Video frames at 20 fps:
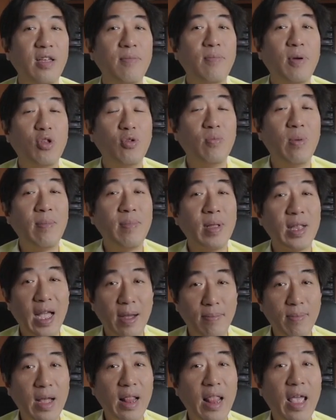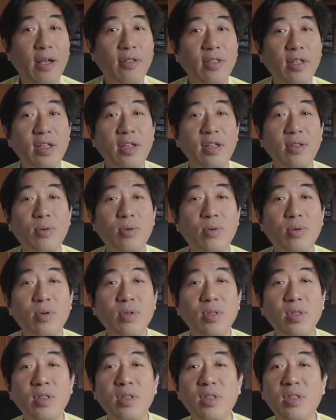เฮ้ยปัจจุบันมันกลับมาแล้วนะทุกค
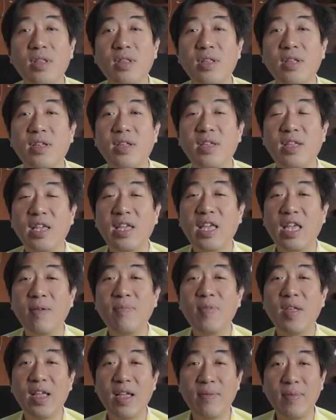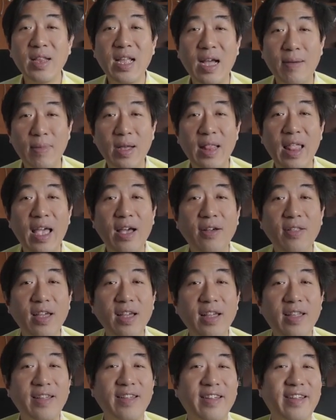นอีครีมอย่างเงี้ยมันกลับมาแล้ว
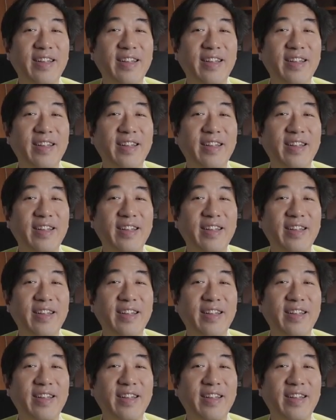นะ